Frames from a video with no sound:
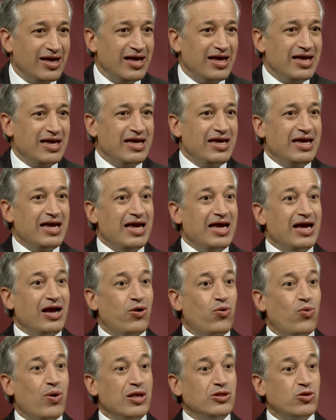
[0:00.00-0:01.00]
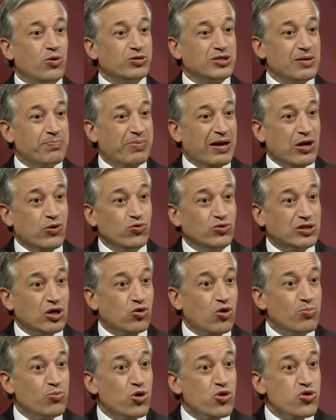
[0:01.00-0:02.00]
Y cuando se pregunta
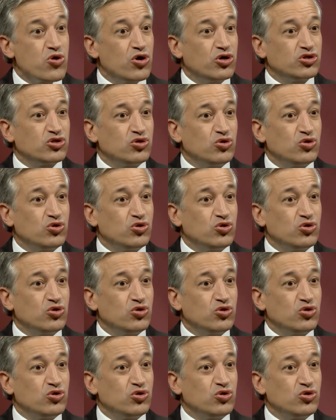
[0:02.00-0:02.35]
cómo Dios